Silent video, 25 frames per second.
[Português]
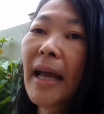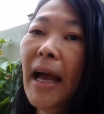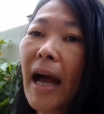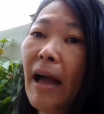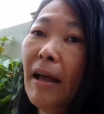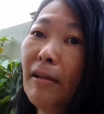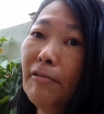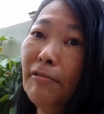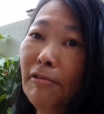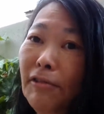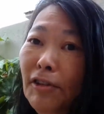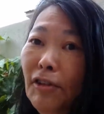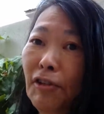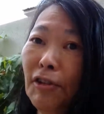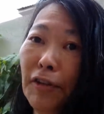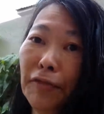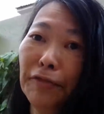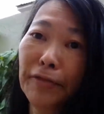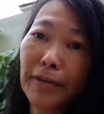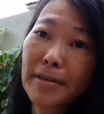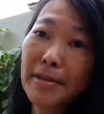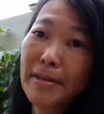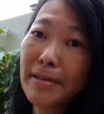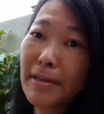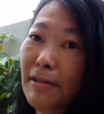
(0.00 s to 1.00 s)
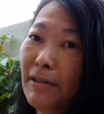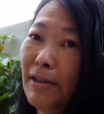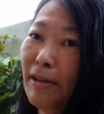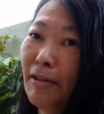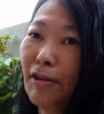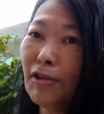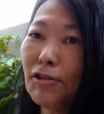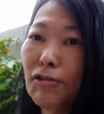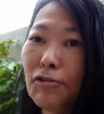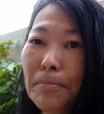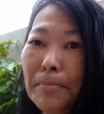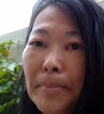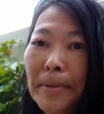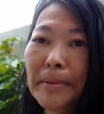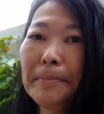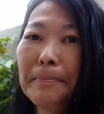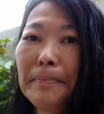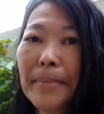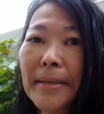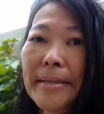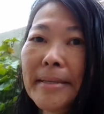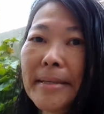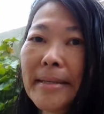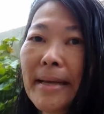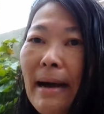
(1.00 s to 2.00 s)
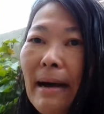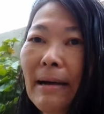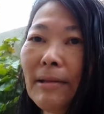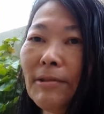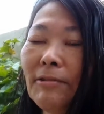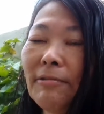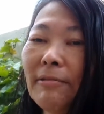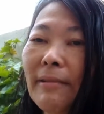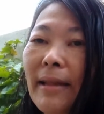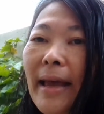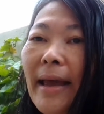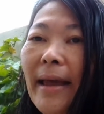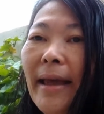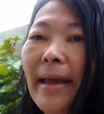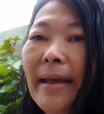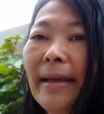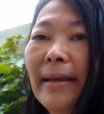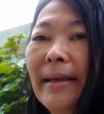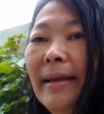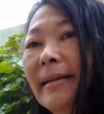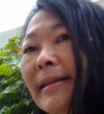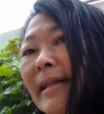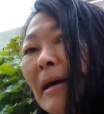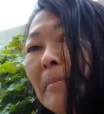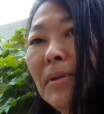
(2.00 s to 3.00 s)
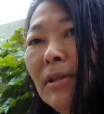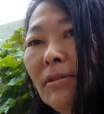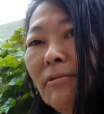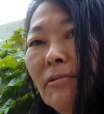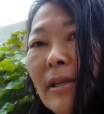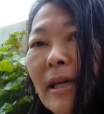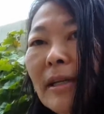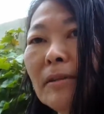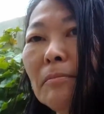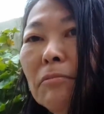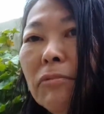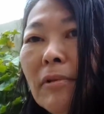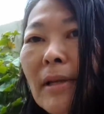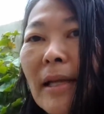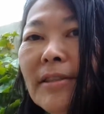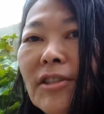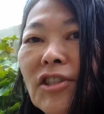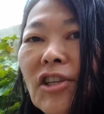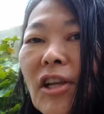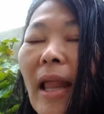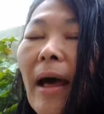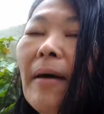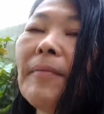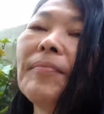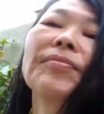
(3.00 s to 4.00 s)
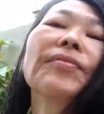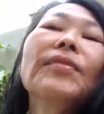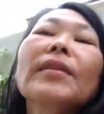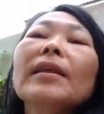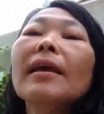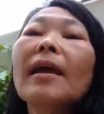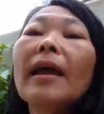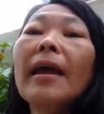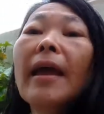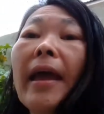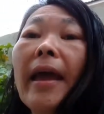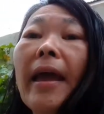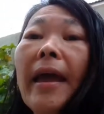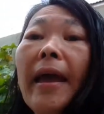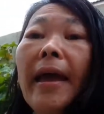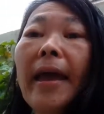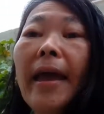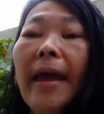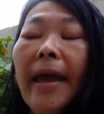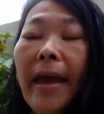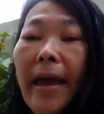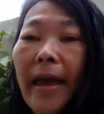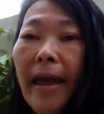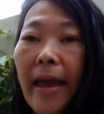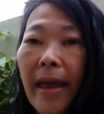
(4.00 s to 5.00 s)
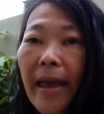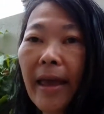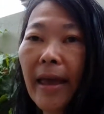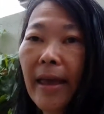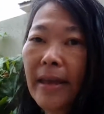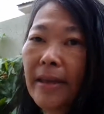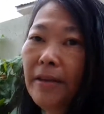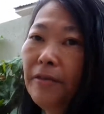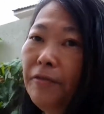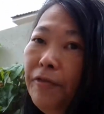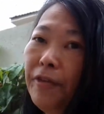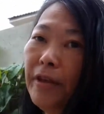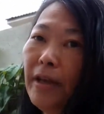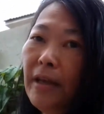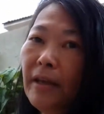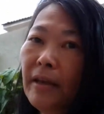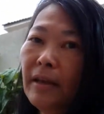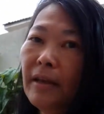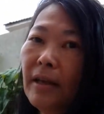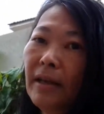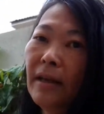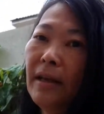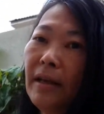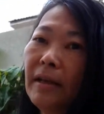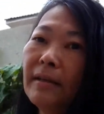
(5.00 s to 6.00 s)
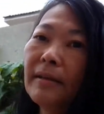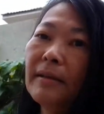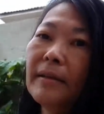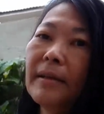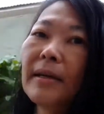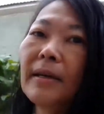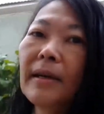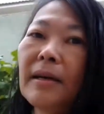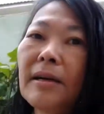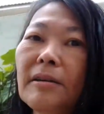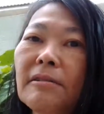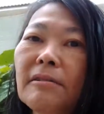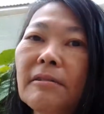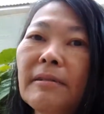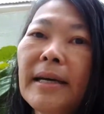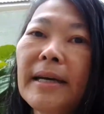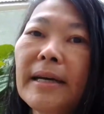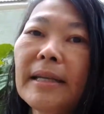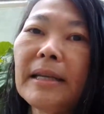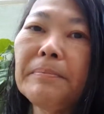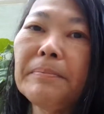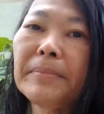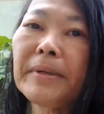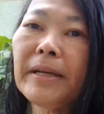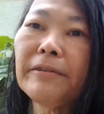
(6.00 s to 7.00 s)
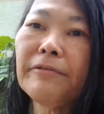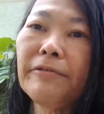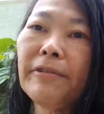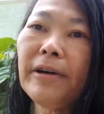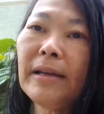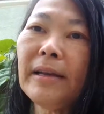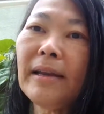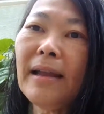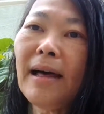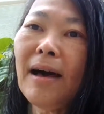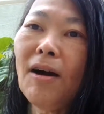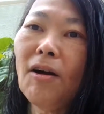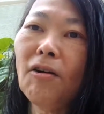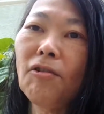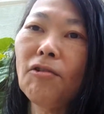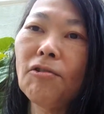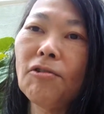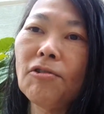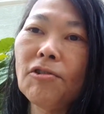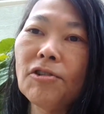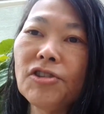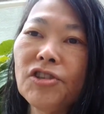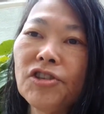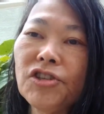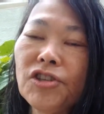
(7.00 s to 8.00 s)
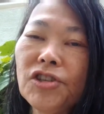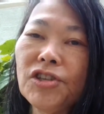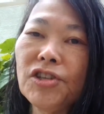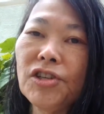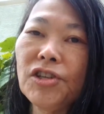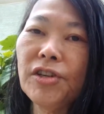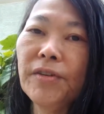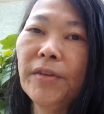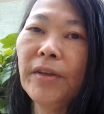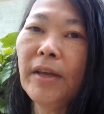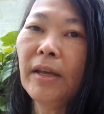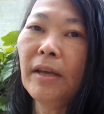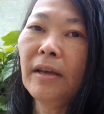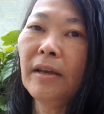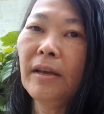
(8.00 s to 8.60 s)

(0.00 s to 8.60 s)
Aí não tem o que fazer, é um negócio super pesado, né? E tá pendurado pro lado de lá. É, enfim, então era para falar hoje.